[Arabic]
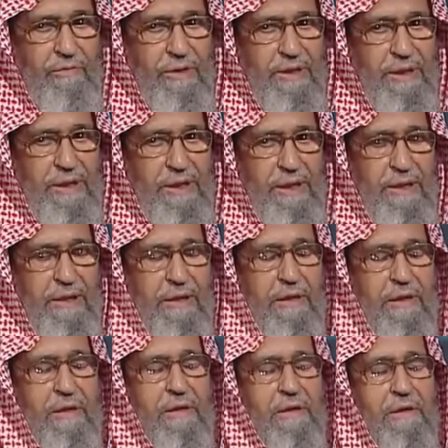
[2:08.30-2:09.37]

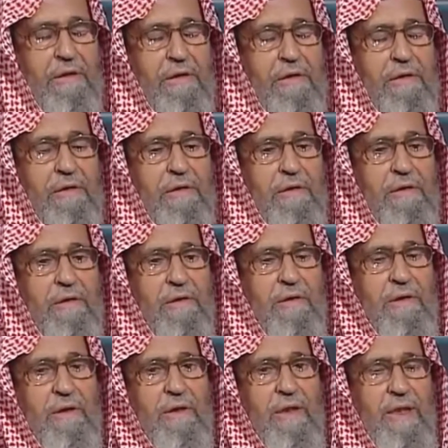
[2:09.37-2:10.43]
وكذلك
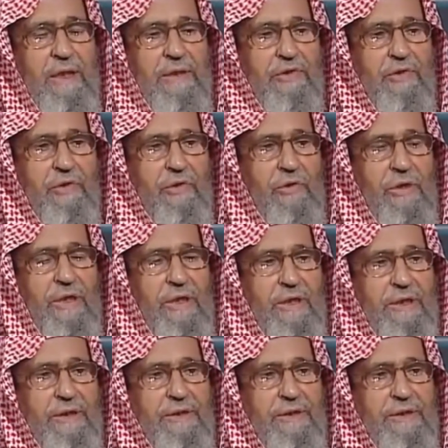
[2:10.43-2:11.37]
لا يصلح أن